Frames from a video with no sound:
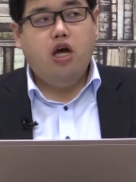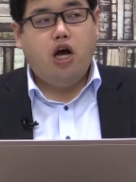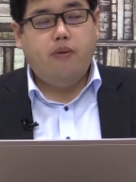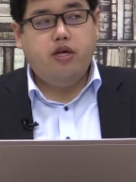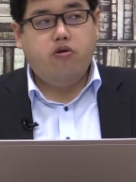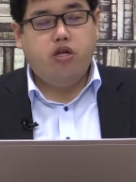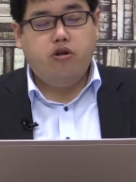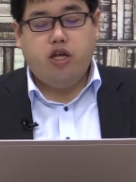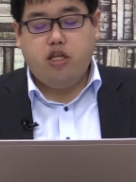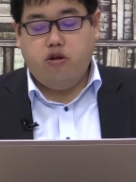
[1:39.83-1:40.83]
幅広く出るよう
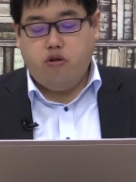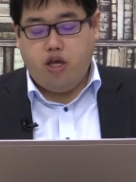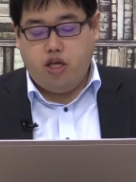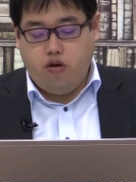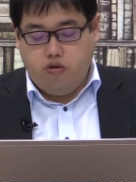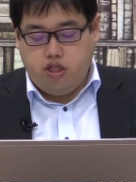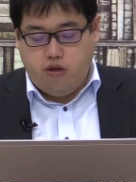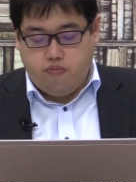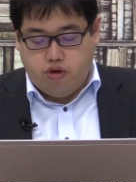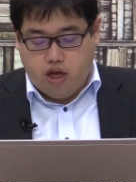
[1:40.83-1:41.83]
になっているので、基本
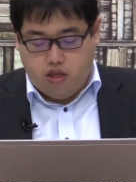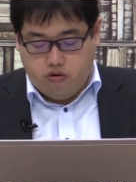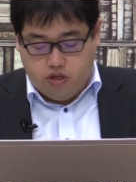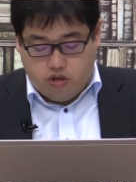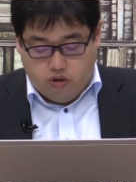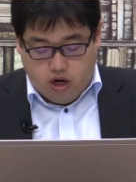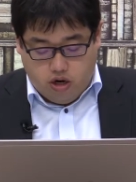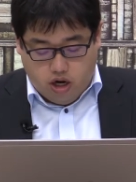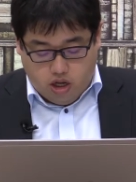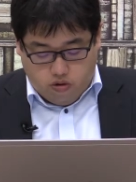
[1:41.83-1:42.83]
全部やっていく必要がある
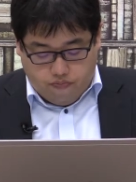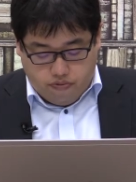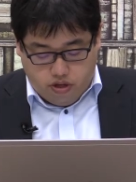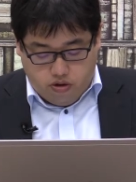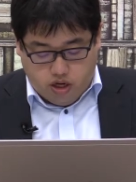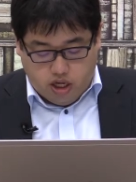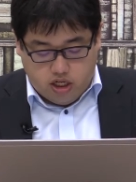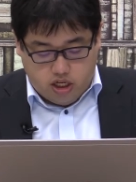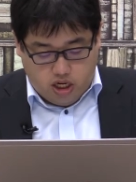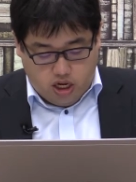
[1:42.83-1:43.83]
かなという
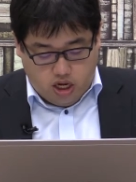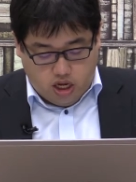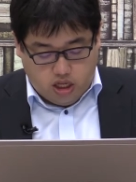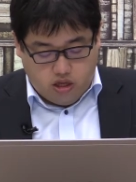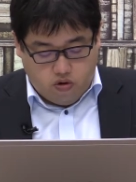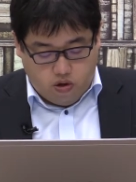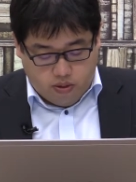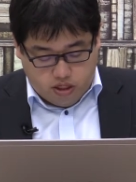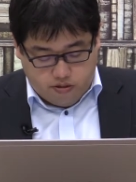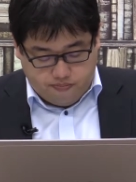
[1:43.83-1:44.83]
形に、えなっており
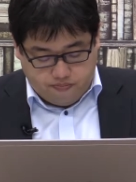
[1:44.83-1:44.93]
ます。